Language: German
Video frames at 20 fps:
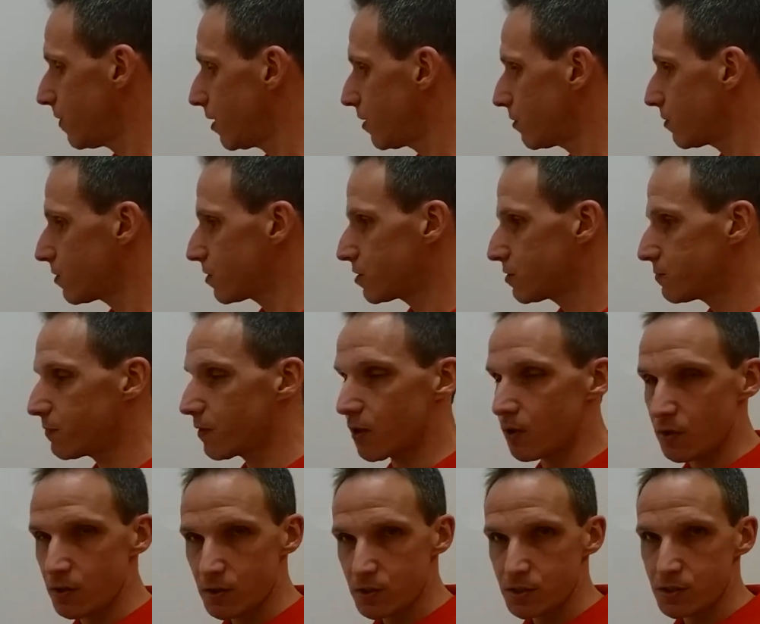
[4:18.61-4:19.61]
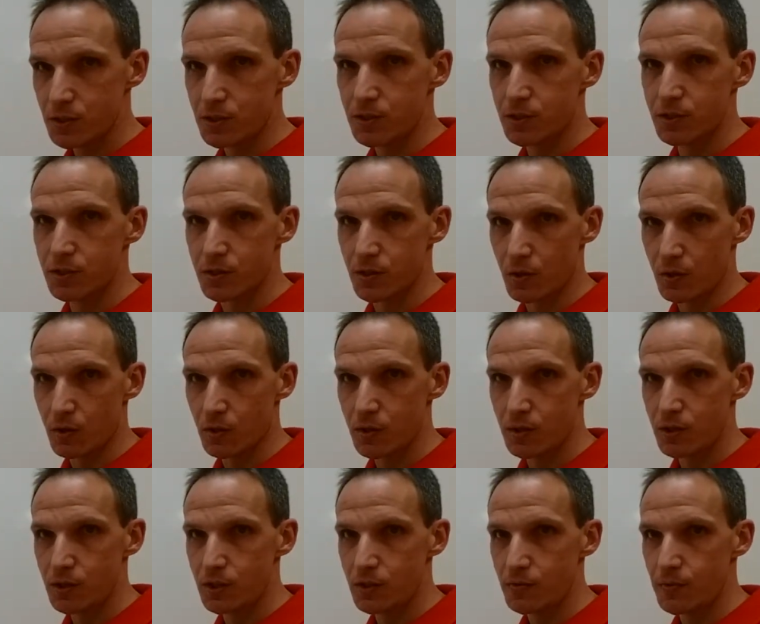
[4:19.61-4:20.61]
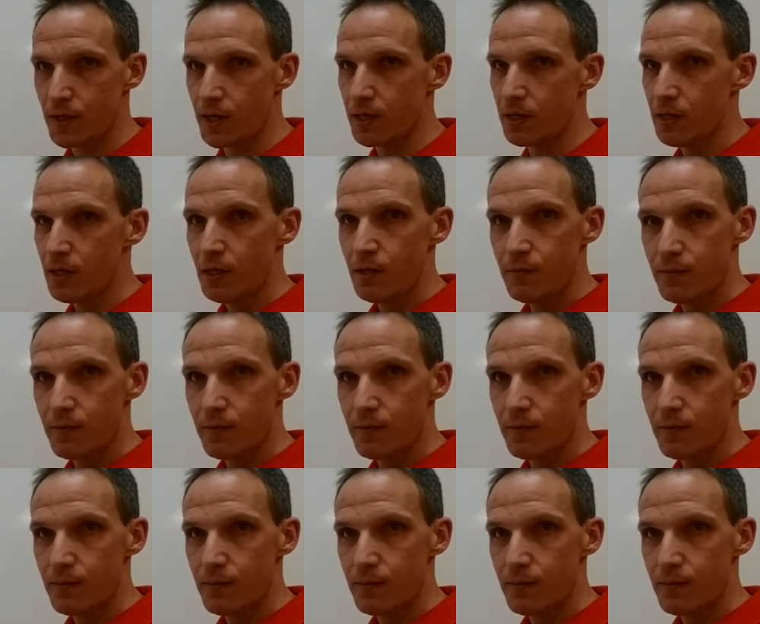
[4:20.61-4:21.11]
Wenn du das brauchst, ist das auch nicht schwer.